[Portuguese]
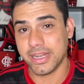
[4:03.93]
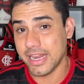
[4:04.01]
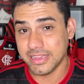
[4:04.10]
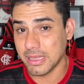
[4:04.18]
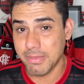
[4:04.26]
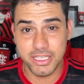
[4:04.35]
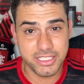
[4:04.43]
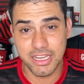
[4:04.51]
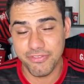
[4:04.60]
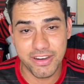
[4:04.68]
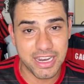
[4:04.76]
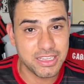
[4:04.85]
Ele também tinha
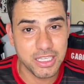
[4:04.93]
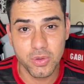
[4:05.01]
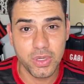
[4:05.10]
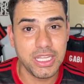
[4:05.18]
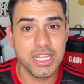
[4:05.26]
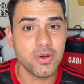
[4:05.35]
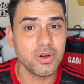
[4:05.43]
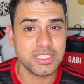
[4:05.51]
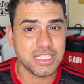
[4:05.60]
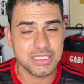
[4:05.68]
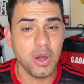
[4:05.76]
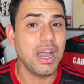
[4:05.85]
falado que não queria
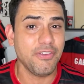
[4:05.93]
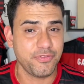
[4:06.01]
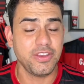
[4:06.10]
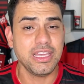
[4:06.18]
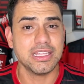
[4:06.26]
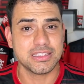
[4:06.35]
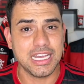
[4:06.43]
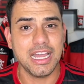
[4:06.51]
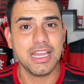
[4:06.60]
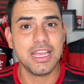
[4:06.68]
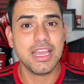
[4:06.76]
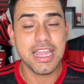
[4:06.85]
contratar o Rafinha, tá?